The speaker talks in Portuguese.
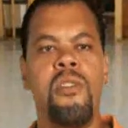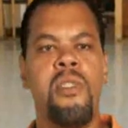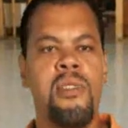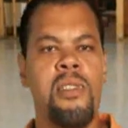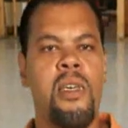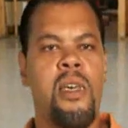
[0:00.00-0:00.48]

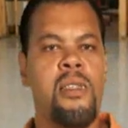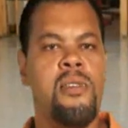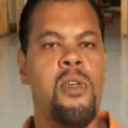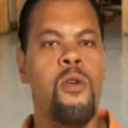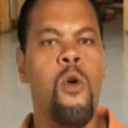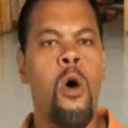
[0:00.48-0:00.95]
dessa
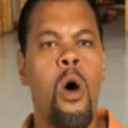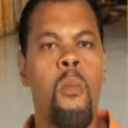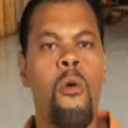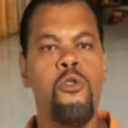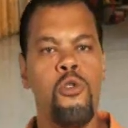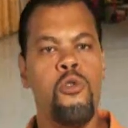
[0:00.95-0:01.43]
reação
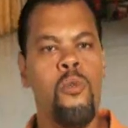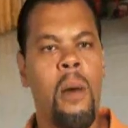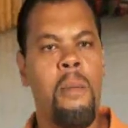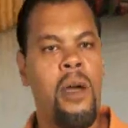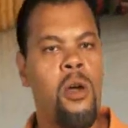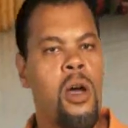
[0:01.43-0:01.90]
possui uma
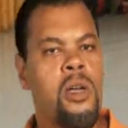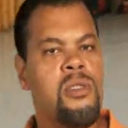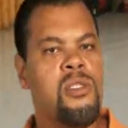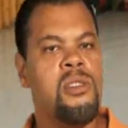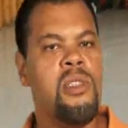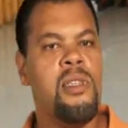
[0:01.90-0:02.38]
maior
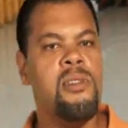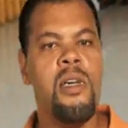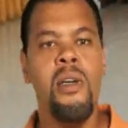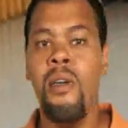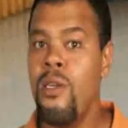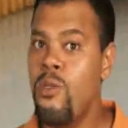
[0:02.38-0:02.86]
resistência
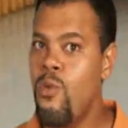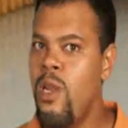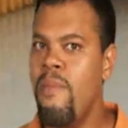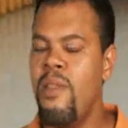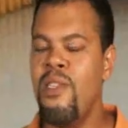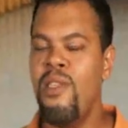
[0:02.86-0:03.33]
e
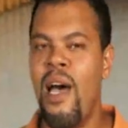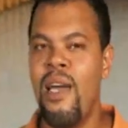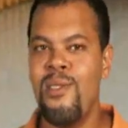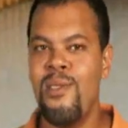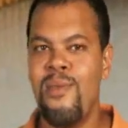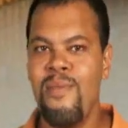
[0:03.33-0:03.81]
durabilidade.